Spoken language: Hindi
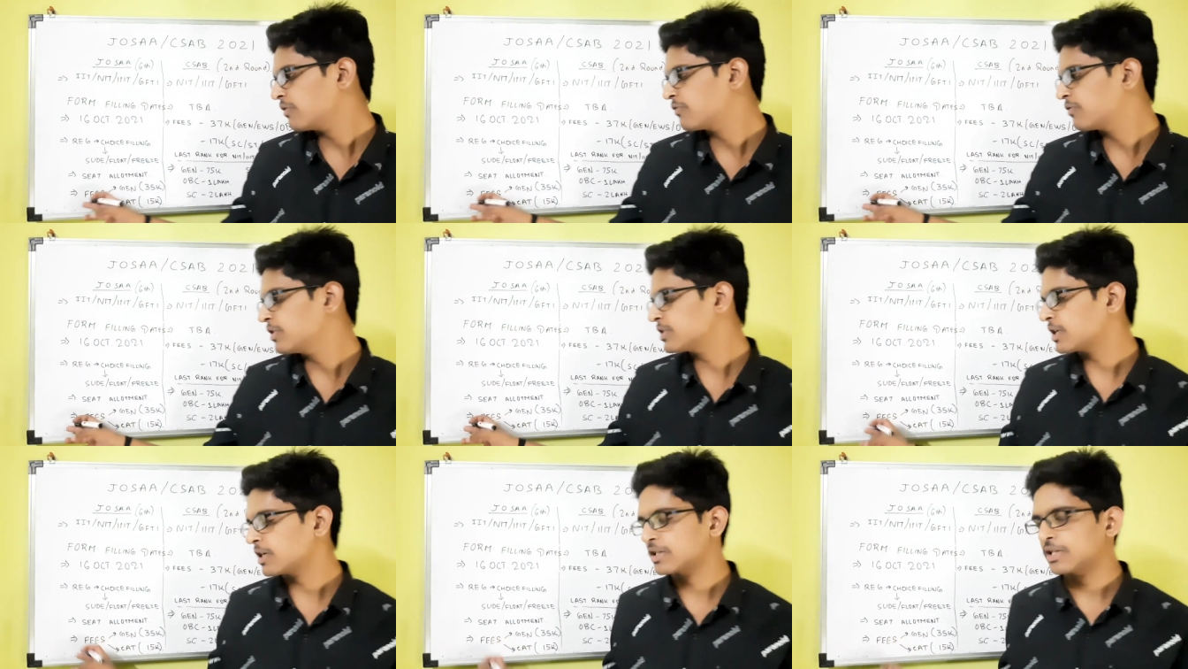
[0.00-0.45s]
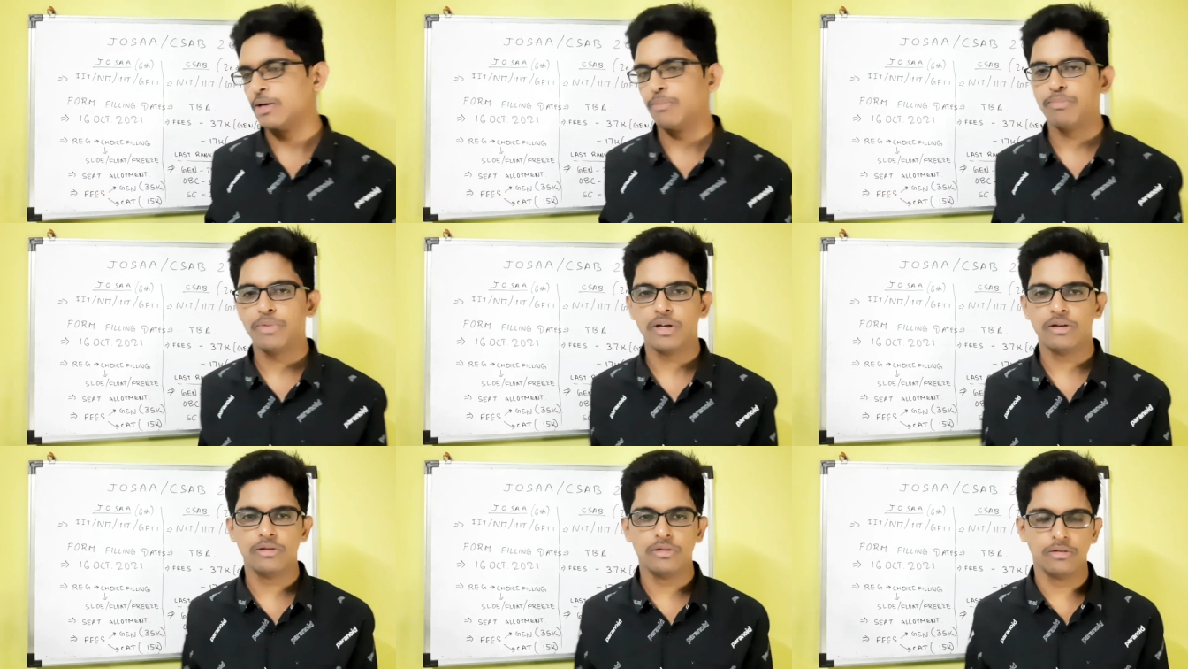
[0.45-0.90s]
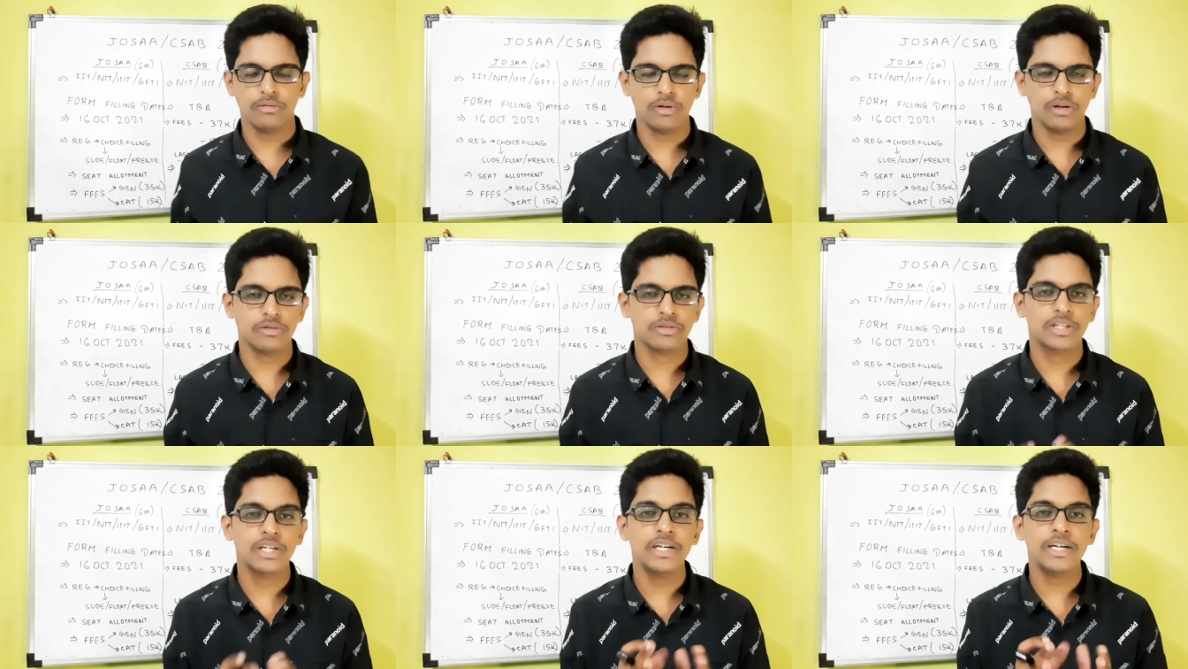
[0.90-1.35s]
फीस एक्सेप्टेंस
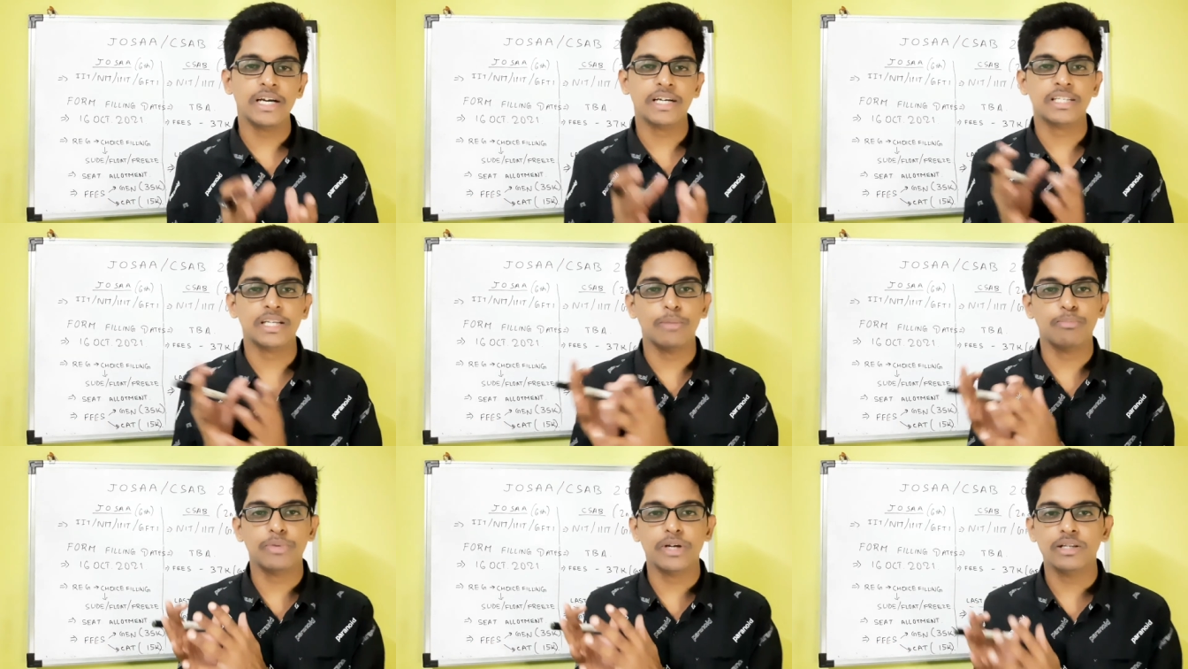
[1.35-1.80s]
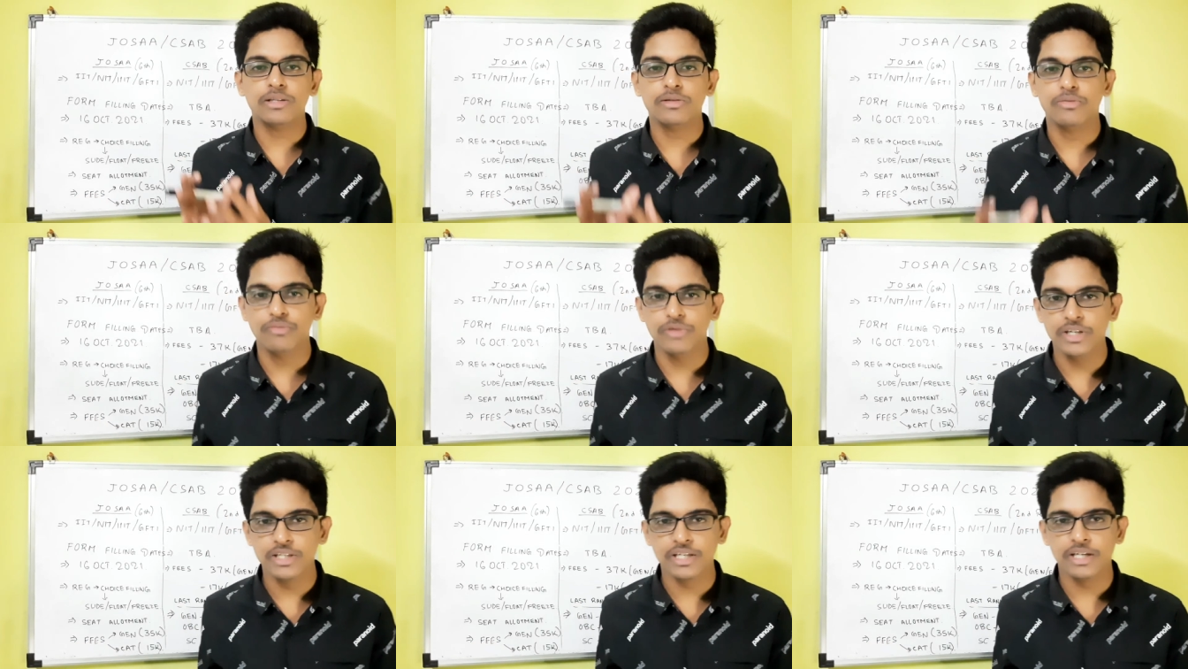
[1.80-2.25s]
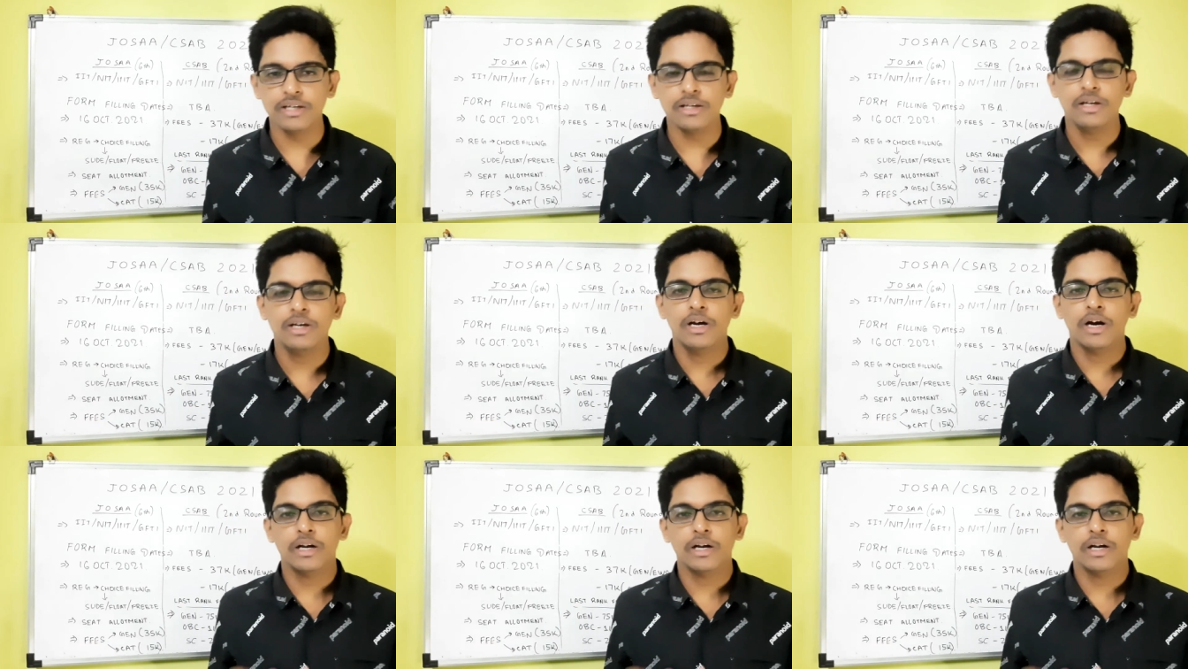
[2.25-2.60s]
मतलब सीट एक्सेप्टेंस फीस है